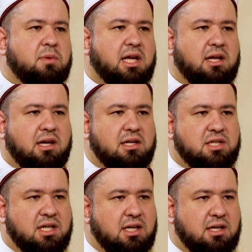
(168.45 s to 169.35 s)
من
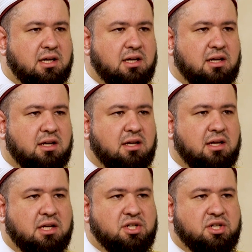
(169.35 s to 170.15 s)
خريجي آه،